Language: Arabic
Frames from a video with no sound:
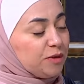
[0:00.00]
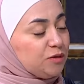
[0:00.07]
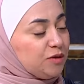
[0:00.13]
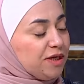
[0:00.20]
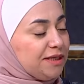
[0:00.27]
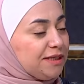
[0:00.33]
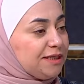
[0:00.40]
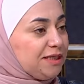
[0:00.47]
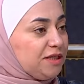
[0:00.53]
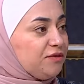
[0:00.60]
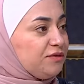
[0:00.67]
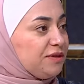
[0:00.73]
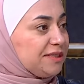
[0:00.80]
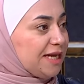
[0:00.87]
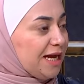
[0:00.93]
بانه احنا
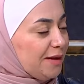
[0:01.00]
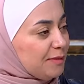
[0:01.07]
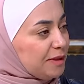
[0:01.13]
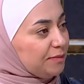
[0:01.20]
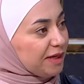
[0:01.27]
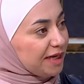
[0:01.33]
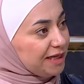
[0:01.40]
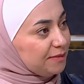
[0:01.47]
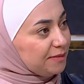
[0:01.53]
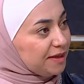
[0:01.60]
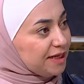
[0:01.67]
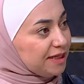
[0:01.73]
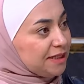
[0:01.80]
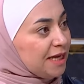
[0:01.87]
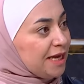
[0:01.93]
كيف نتعامل مع
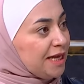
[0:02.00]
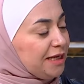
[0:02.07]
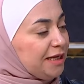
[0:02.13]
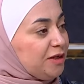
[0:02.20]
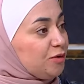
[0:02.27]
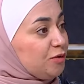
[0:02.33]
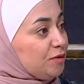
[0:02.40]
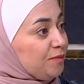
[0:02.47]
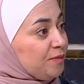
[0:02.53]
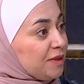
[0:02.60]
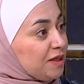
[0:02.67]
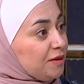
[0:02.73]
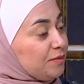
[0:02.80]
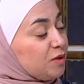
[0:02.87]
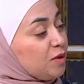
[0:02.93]
البيت من
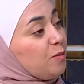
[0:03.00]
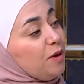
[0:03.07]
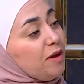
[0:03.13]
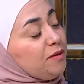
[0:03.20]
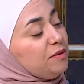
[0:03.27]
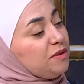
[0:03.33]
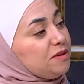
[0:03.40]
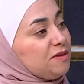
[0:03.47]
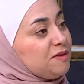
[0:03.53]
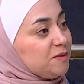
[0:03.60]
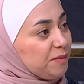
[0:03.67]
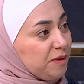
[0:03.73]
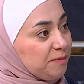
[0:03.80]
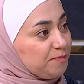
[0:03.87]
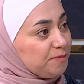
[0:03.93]
التصميم طبعا من
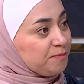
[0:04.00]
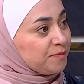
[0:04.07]
التصميم